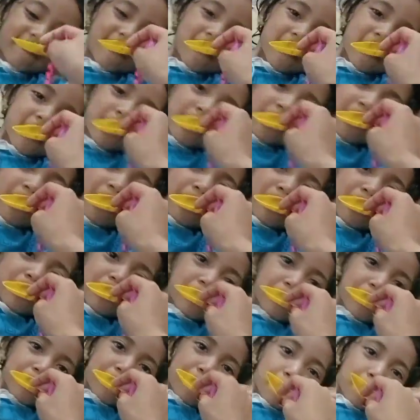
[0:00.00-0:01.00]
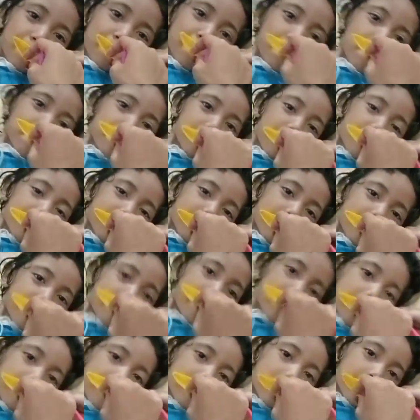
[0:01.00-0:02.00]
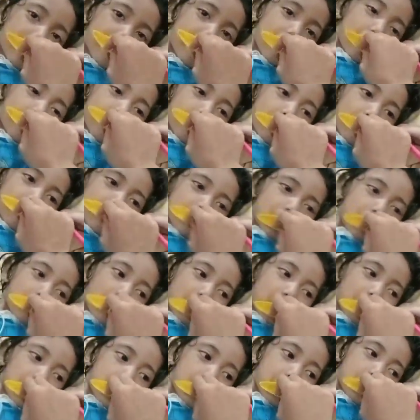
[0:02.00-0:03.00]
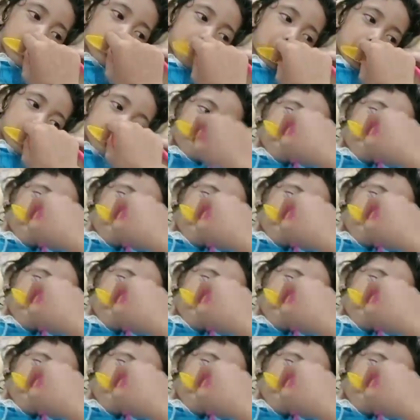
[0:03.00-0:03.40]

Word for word: Ayo dihabisin, dihabisin. Ayo dihabisin. Kalau mau sehat dihabisin ya.